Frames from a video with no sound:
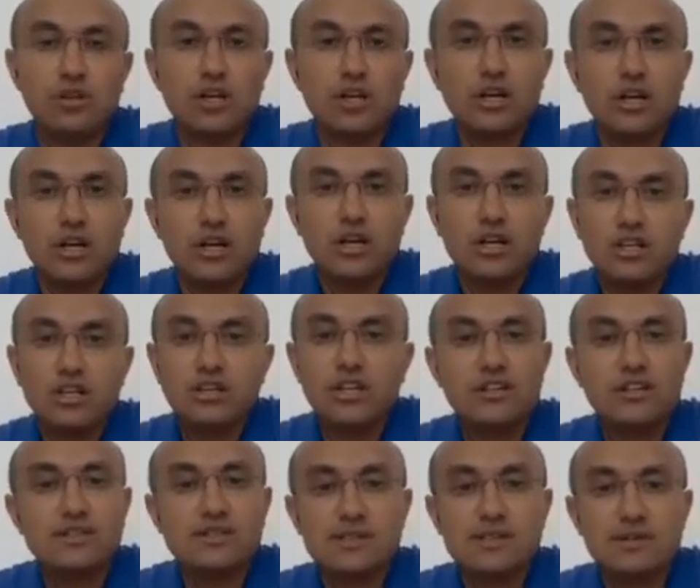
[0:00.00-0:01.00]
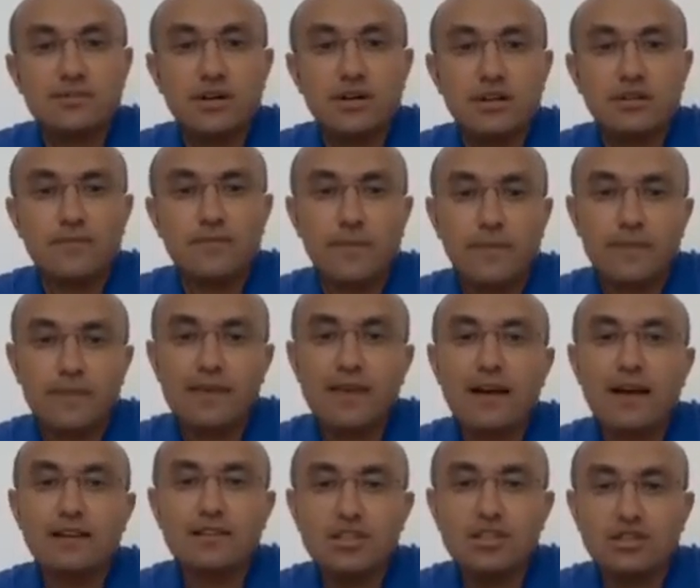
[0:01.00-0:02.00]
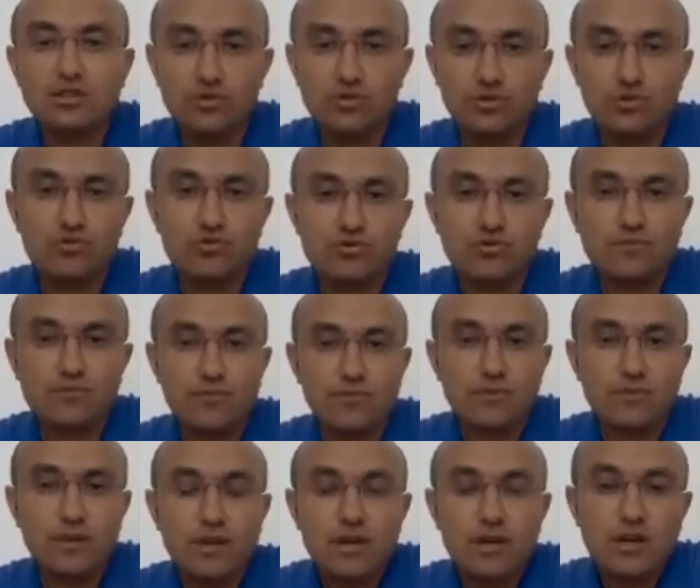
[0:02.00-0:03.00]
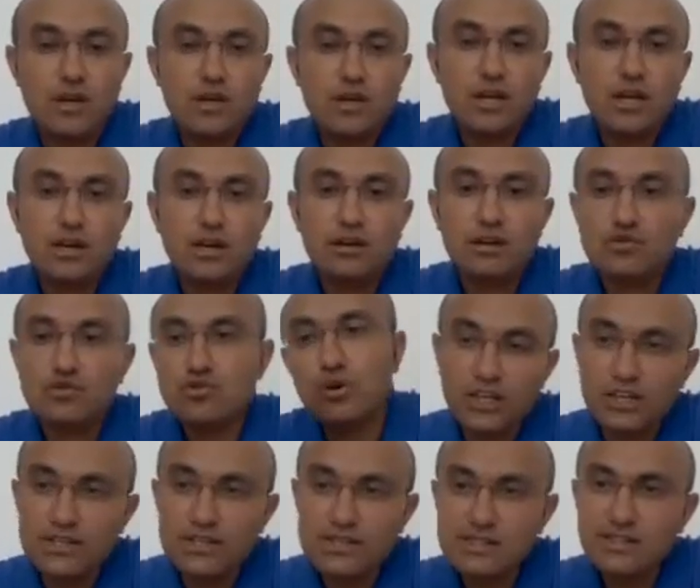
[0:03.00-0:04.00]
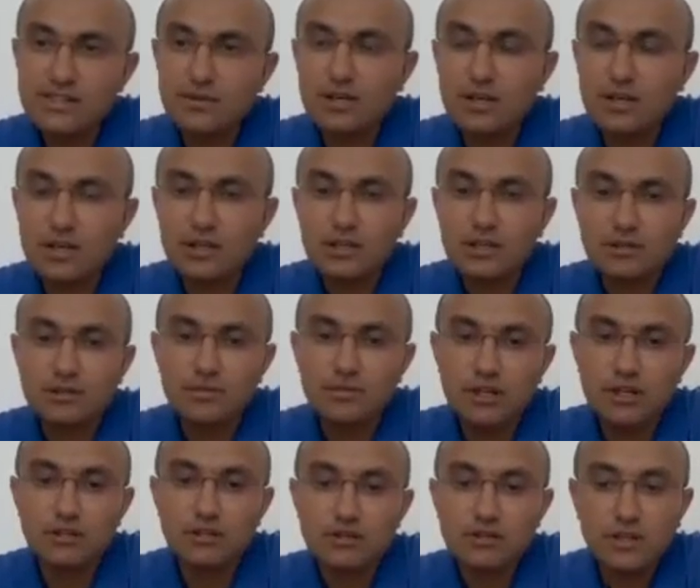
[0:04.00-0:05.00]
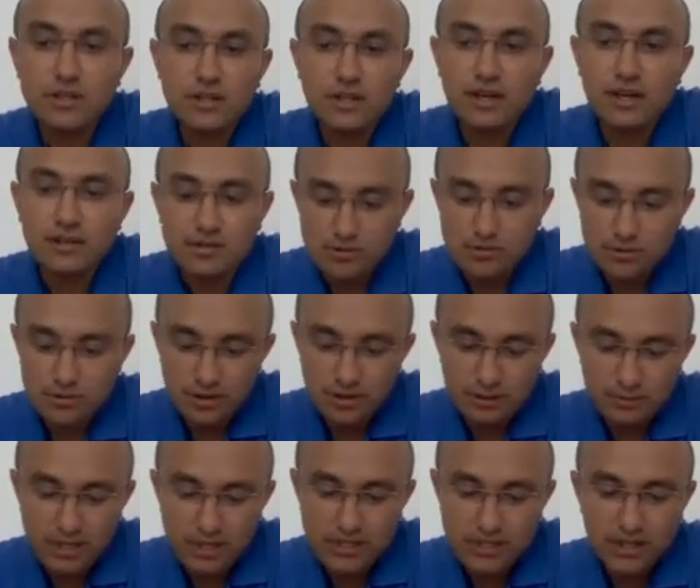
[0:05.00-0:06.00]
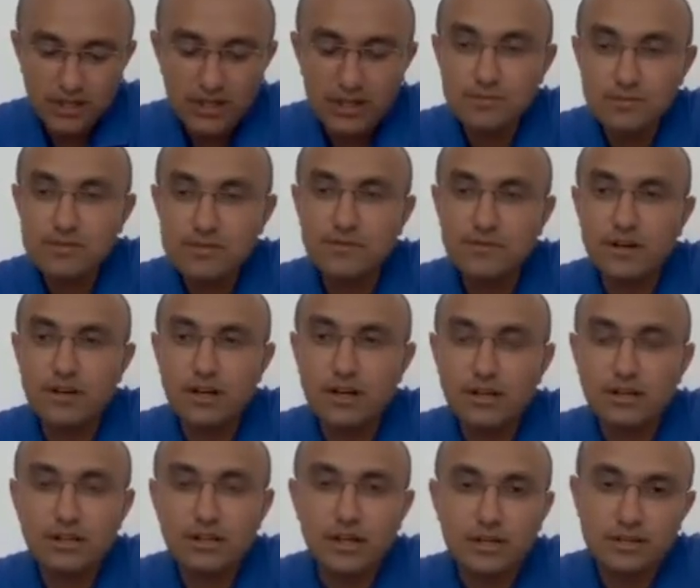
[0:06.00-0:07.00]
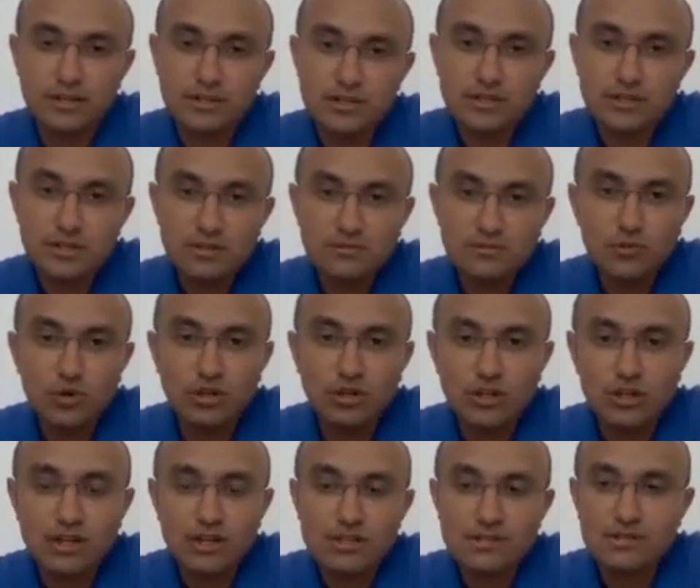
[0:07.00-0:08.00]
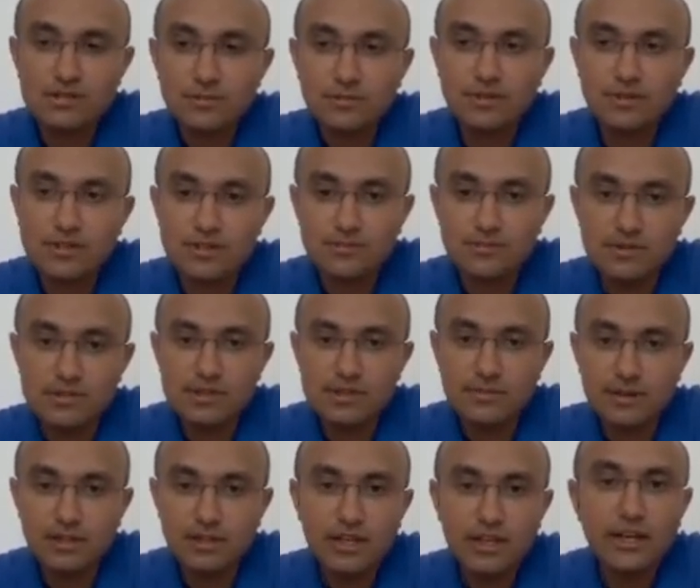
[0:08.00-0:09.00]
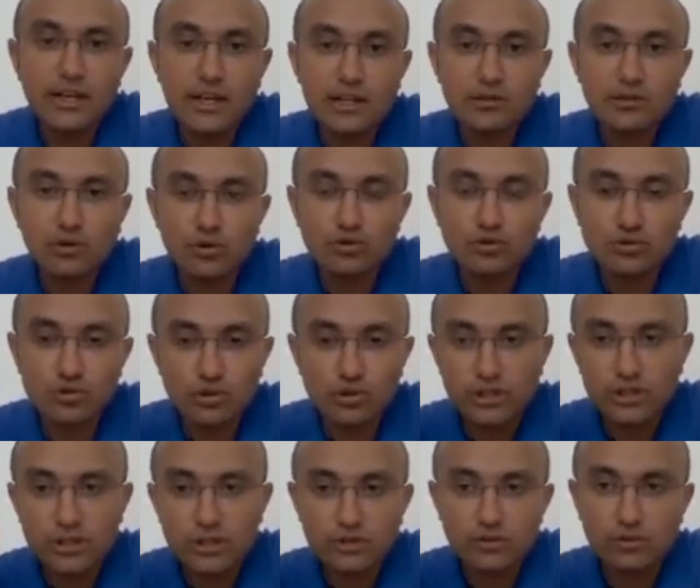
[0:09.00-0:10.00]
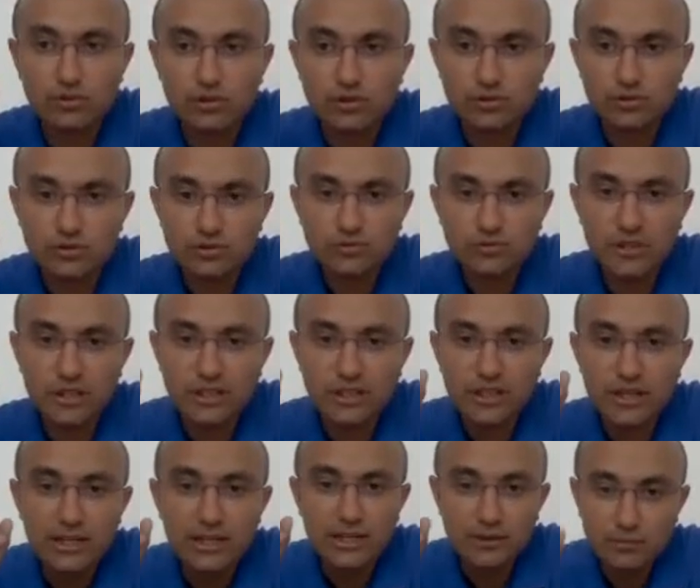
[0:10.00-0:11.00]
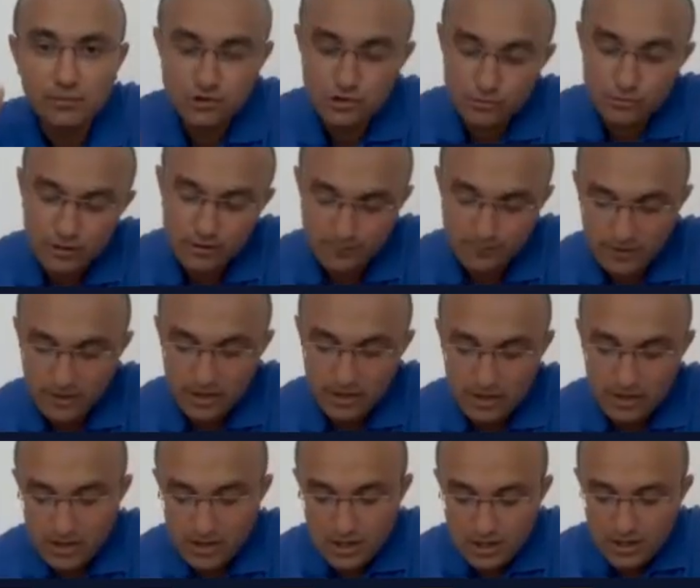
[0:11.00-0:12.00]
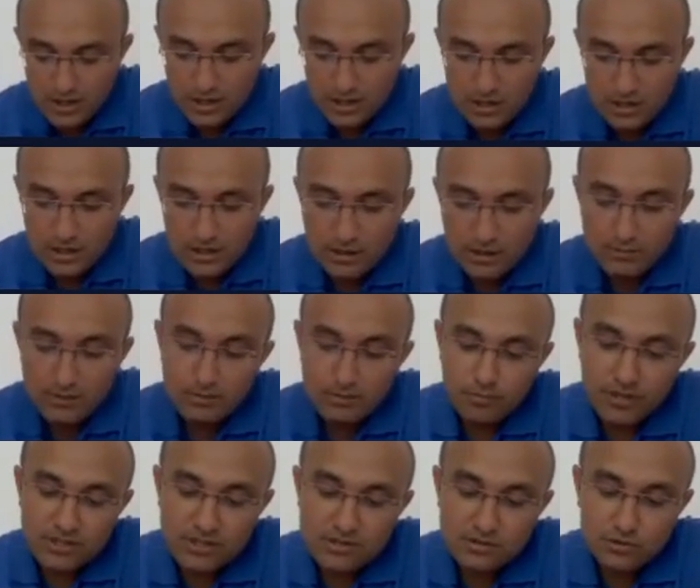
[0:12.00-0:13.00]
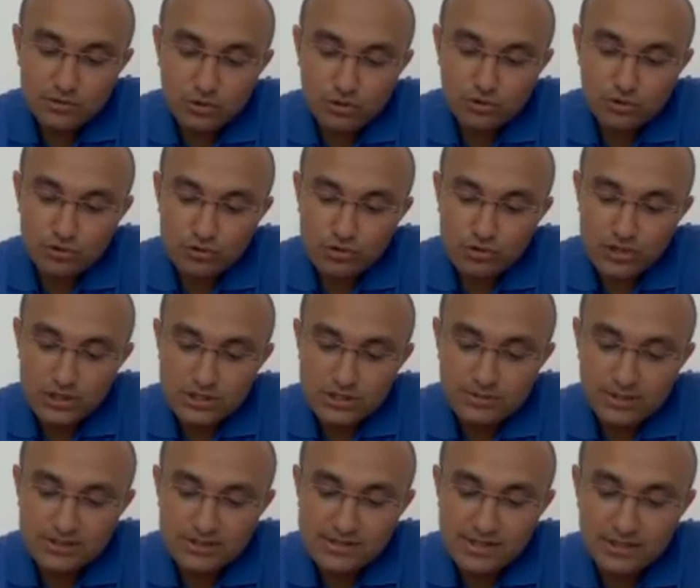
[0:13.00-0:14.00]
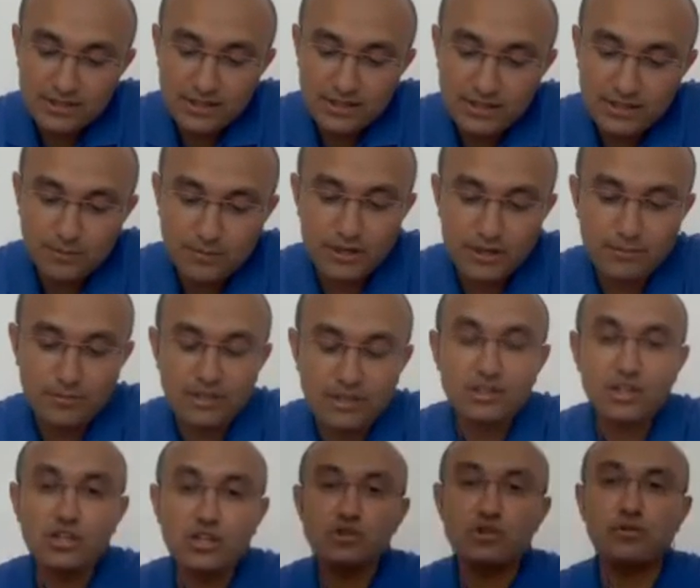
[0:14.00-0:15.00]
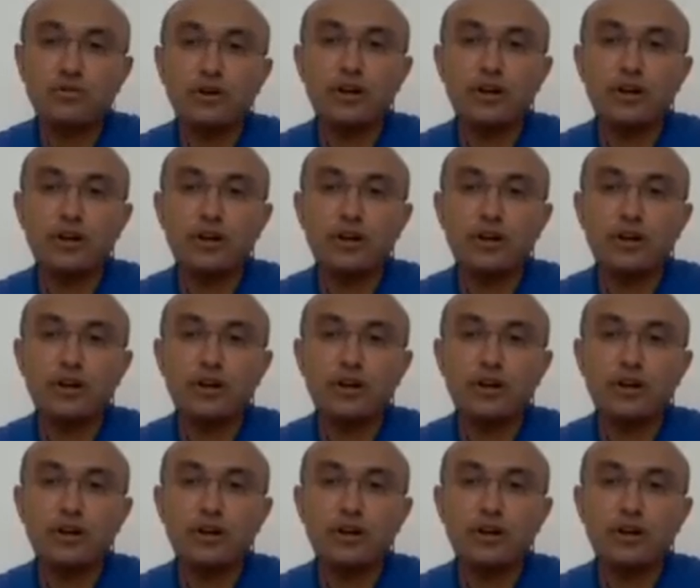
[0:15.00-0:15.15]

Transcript: aklınıza ilk olarak geniş zaman gelecek diyoruz. Yani geniş zamana bakın yani 5 dakikamızı falan aldı yaklaşık. Bu kadar aslında basit bir zaman. Genelde oluyorsa olaylar kullanıyoruz. Peki gelelim o zaman e, hemen present continuous tense. Bakın zaten yapı hemen